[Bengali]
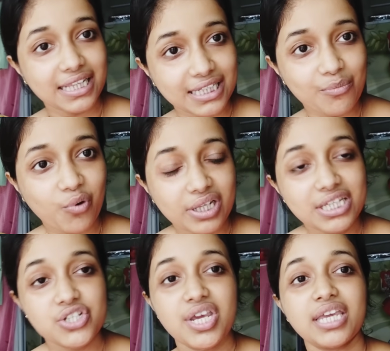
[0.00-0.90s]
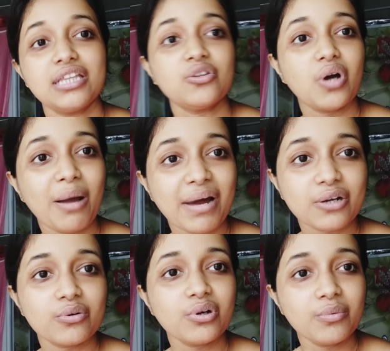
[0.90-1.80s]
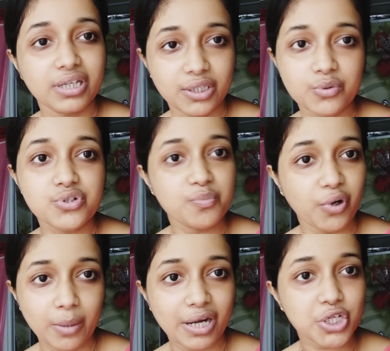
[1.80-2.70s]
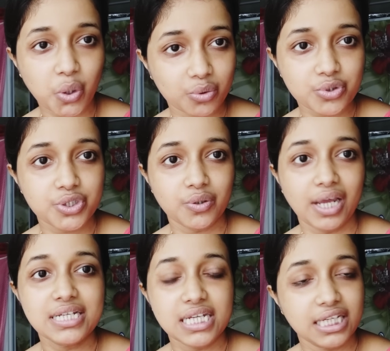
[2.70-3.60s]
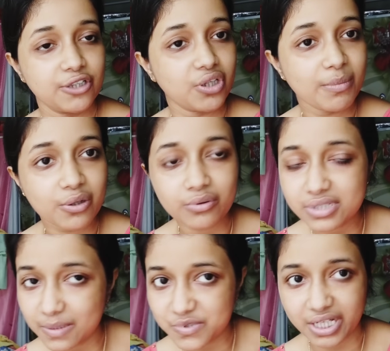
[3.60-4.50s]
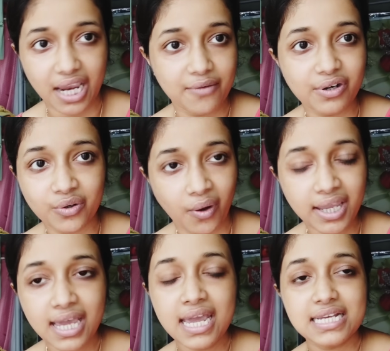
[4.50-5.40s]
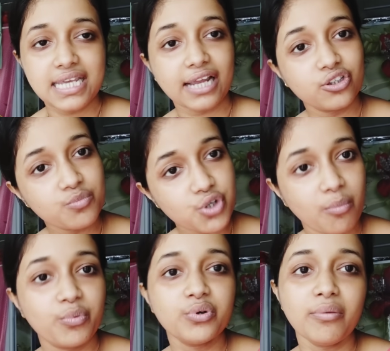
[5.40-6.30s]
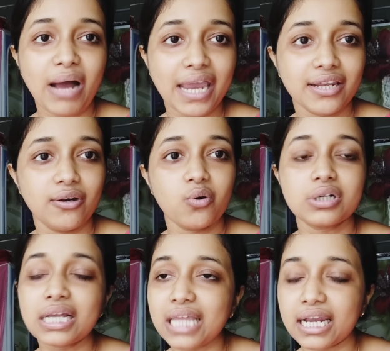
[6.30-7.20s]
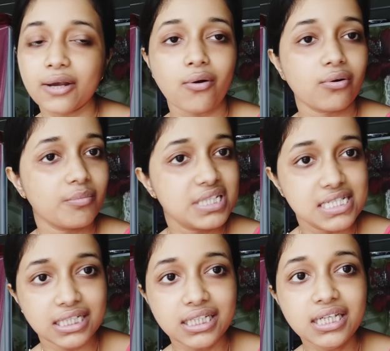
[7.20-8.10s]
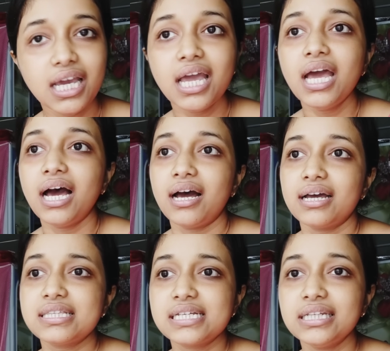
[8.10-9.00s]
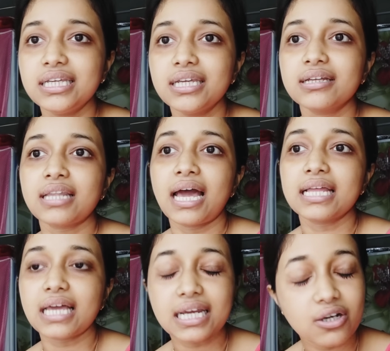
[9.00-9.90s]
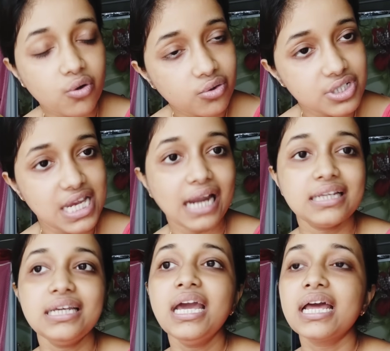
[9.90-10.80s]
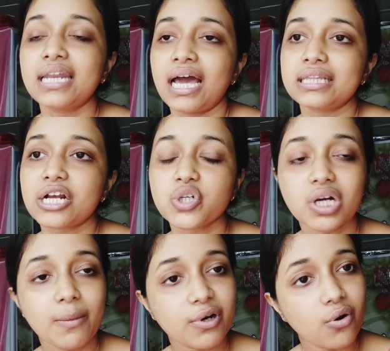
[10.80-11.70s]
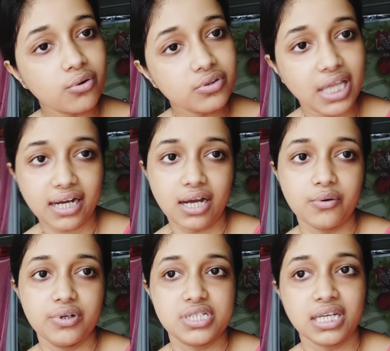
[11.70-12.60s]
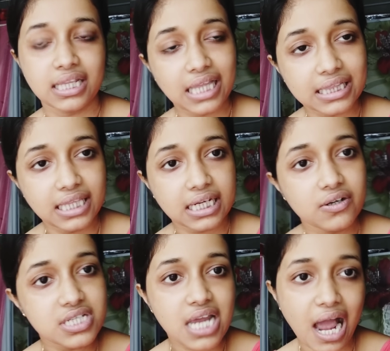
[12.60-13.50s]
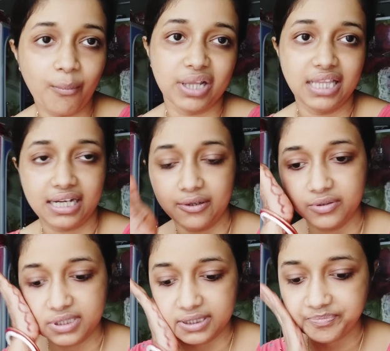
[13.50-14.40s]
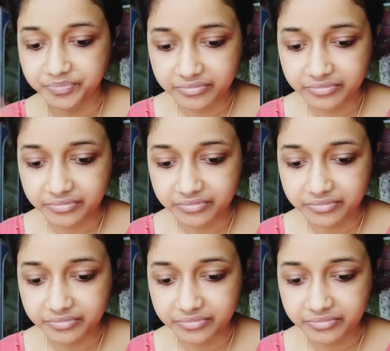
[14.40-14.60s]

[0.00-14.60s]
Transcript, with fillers: আগে থেকে বলে দিই সে কিন্তু আমার কোনো ইউটিউব পরিবারের সদস্য নয় সে কিন্তু আমার কোনো সাবস্ক্রাইবারও নয় সে একদম সম্পূর্ণ বাইরের লোক না তাকে কখনো আমি চিনি চিনি না তাকে কখনো জানি না তার সঙ্গে আমার কখনো দেখা হয়েছে না তার দেখা হয়েছে না আমার দেখা হয়েছে